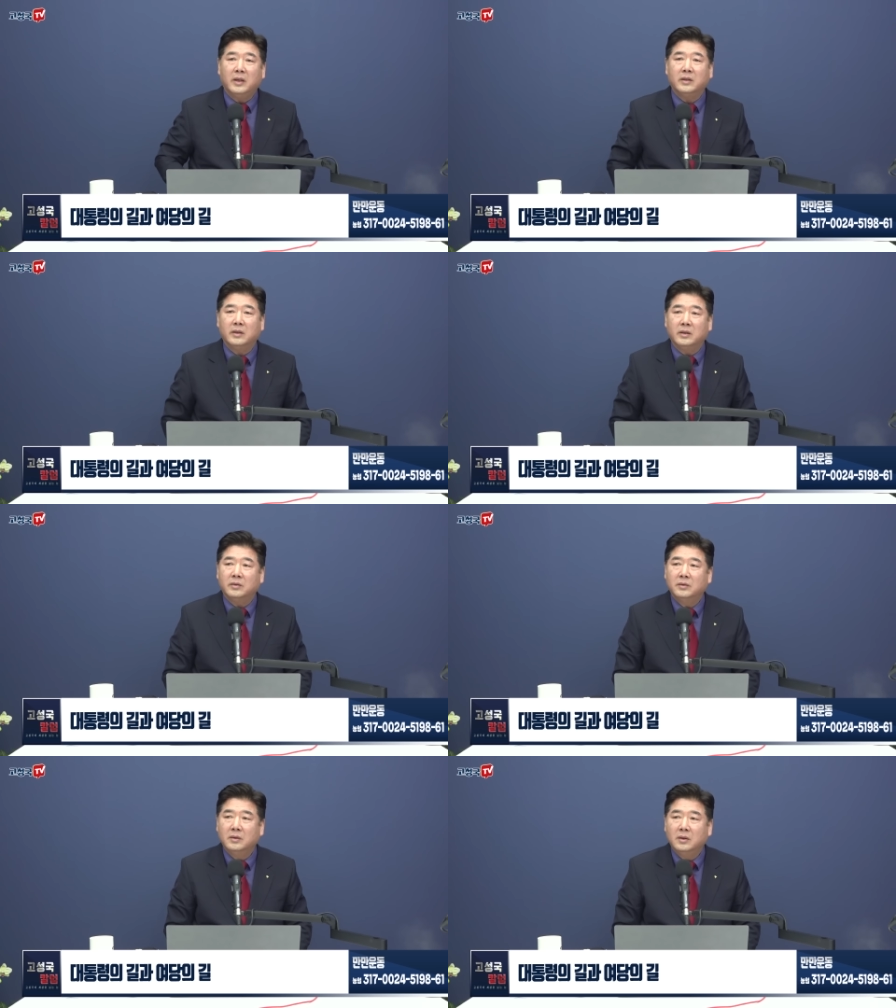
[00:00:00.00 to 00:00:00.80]
얘기하잖아요.
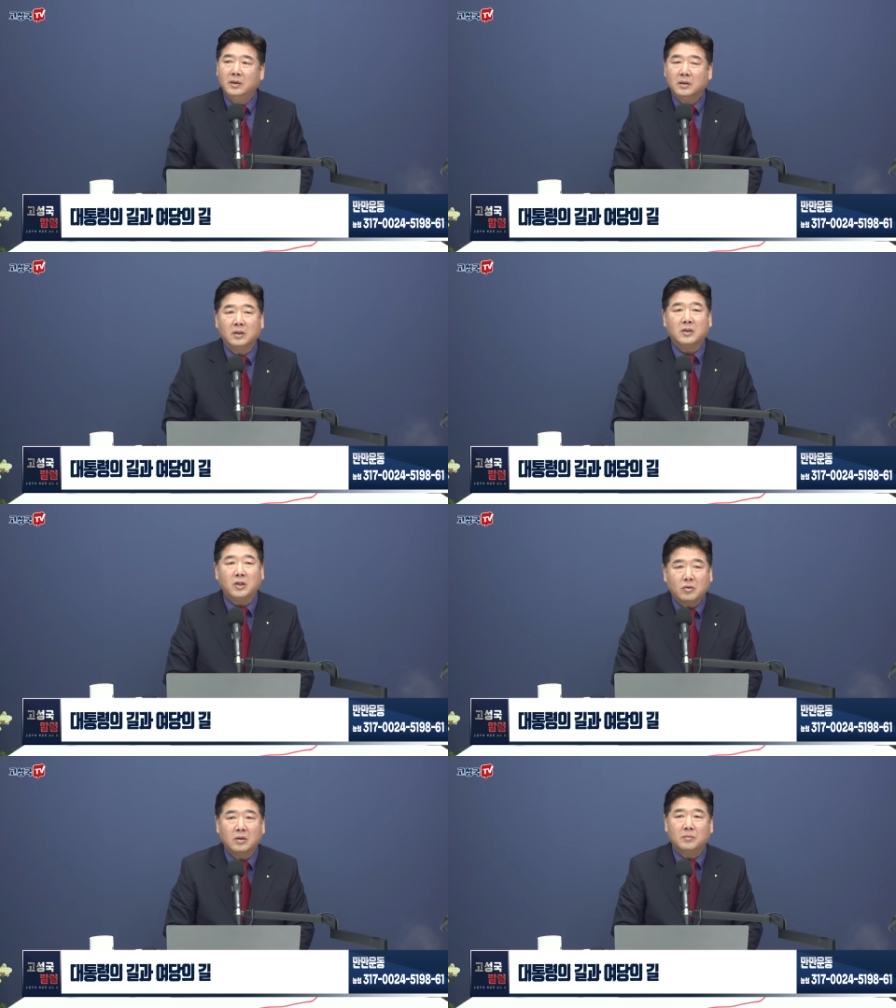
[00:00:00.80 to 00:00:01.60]
그
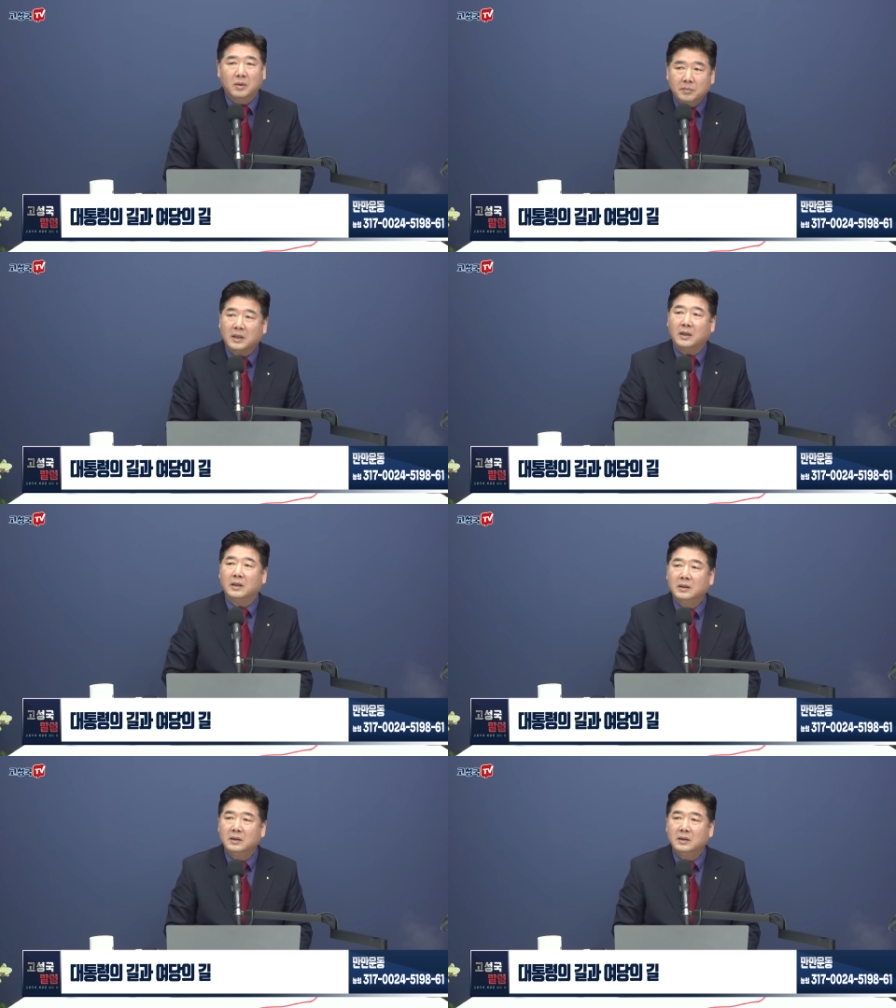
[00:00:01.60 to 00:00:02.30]
집권은 뭡니까?